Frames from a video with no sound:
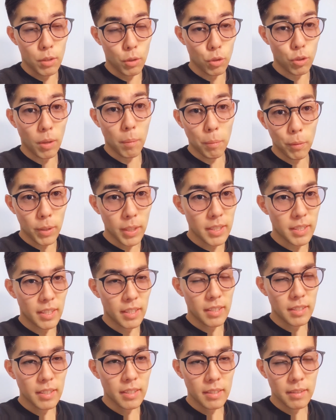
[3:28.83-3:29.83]
los
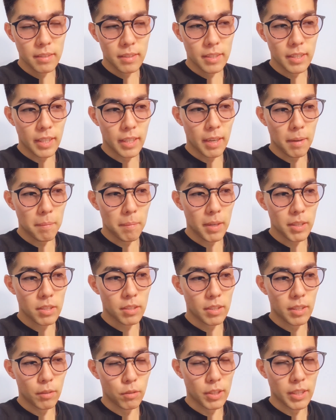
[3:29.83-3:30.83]
japoneses sería
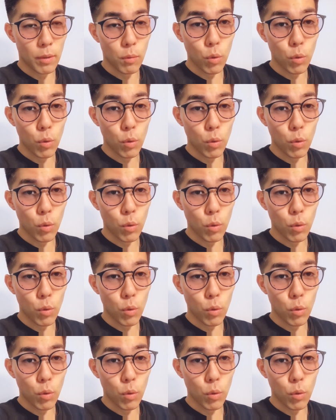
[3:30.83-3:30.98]
más este,